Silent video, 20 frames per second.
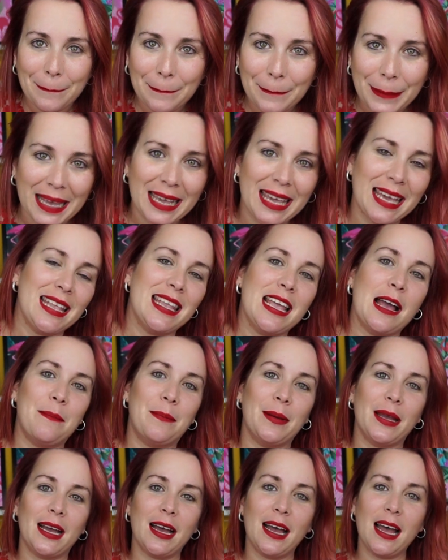pequeña
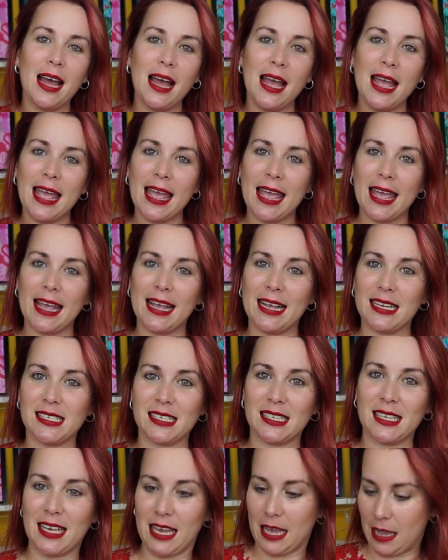pega
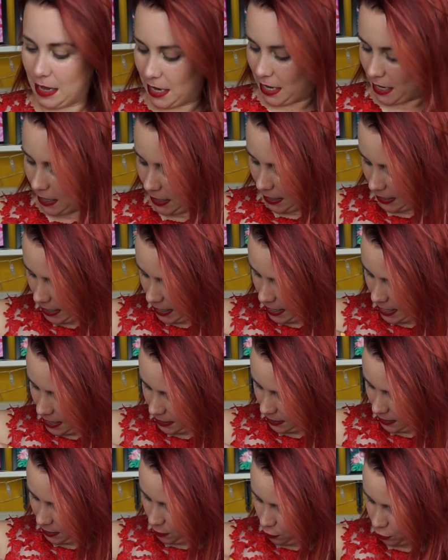es que creía que,